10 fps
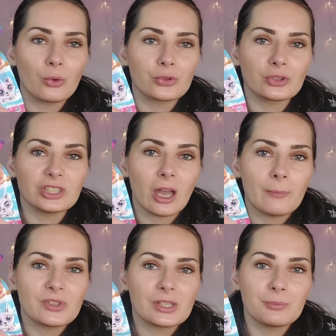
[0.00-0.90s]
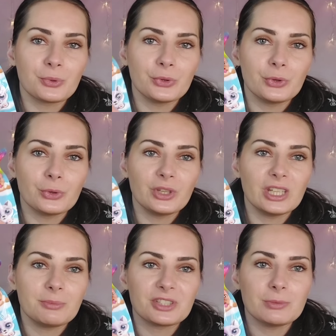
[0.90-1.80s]
on sent qu'il y a un petit peu de... Il y a des
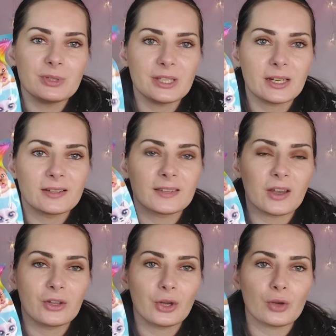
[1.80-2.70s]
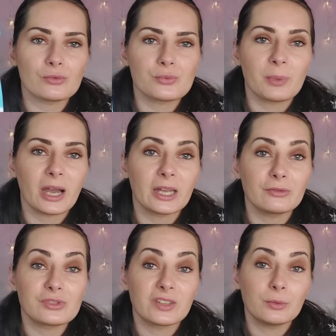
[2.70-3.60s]
petites billes à l'intérieur. Pareil,
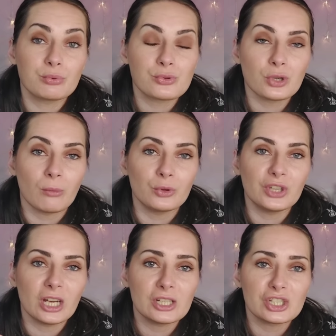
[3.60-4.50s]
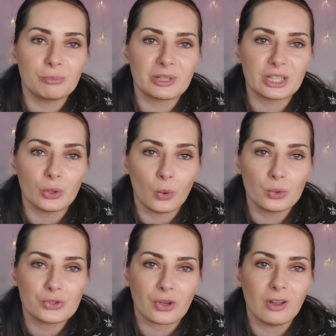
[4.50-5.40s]
vous avez plusieurs modèles. J'ai pris
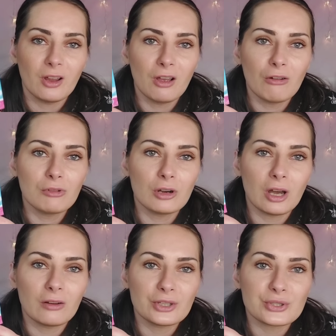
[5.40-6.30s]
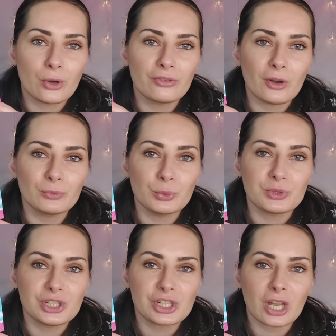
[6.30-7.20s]
rose. Voilà, et c'est en forme de
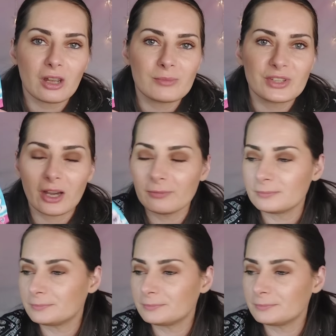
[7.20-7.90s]
petit chat comme ça.